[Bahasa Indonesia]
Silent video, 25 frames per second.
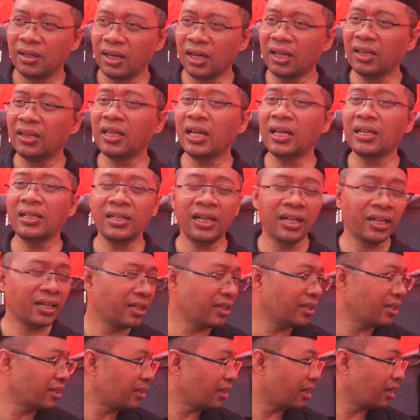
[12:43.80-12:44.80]
rentannya
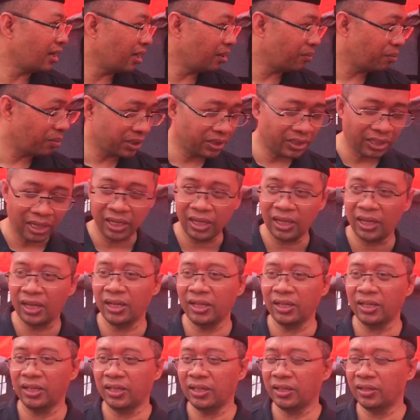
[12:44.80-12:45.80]
kita terhadap bencana
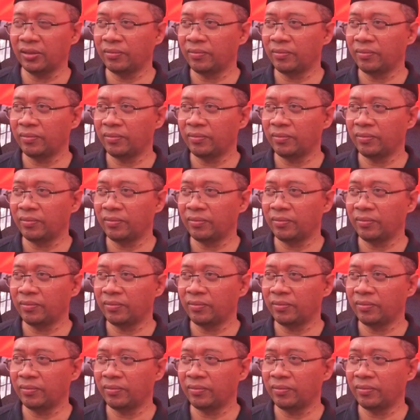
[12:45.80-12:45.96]
ini.